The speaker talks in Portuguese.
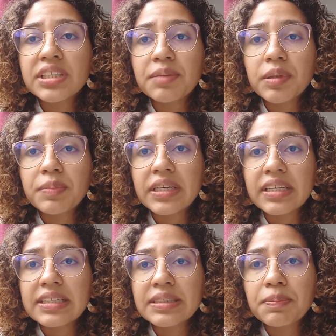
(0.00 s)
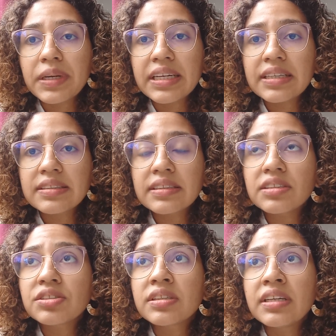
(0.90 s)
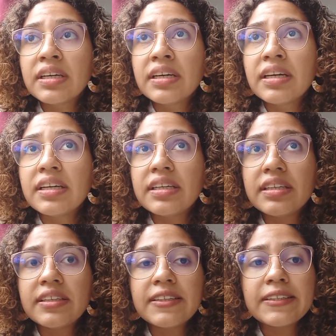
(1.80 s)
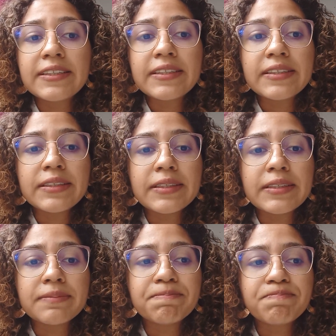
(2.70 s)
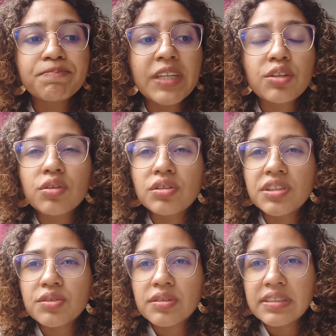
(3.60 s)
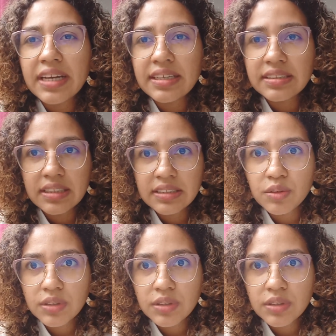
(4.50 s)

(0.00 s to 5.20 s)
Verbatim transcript: para pequenas empresas e tecnologias sociais e terceiro